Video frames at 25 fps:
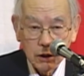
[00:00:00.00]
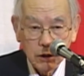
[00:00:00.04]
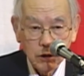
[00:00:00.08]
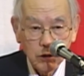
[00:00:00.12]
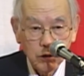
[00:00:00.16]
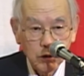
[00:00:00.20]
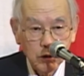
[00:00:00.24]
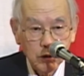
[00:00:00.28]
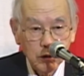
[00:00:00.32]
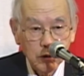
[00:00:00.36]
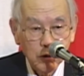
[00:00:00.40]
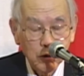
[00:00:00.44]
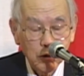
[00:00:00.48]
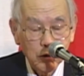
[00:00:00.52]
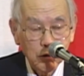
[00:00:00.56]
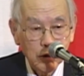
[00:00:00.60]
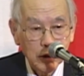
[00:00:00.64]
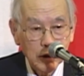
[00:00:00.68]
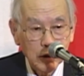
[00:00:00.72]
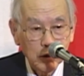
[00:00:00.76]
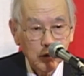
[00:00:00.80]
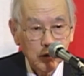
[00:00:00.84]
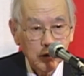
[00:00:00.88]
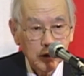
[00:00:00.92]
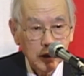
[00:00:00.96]
本当はな
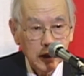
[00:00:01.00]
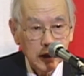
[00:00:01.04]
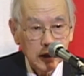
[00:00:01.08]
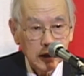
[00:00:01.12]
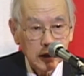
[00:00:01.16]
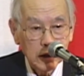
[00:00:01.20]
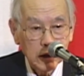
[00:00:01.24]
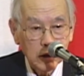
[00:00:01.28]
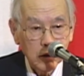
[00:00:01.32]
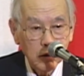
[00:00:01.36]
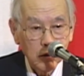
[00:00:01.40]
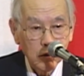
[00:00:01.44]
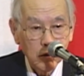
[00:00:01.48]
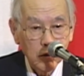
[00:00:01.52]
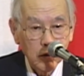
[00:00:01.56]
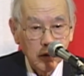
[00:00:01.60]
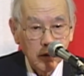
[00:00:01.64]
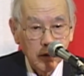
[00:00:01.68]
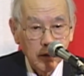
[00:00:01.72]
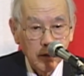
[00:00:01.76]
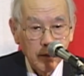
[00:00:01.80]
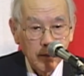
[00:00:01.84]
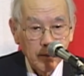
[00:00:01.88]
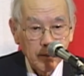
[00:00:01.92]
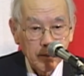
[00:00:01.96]
ことないんですけど、
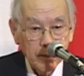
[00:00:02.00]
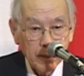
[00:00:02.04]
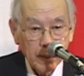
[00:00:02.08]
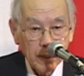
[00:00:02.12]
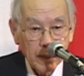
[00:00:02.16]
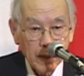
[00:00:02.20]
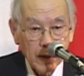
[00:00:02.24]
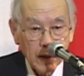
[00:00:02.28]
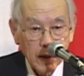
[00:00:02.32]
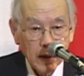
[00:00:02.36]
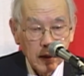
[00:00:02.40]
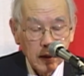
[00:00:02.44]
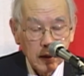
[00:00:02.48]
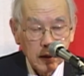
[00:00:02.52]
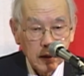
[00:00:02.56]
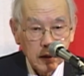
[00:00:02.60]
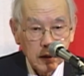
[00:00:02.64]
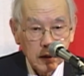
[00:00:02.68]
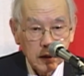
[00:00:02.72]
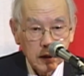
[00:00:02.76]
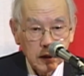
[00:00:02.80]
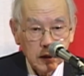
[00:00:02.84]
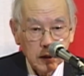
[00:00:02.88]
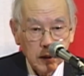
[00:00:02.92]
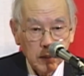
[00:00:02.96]

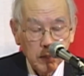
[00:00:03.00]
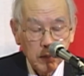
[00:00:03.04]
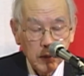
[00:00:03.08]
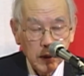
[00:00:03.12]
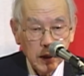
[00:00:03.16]
見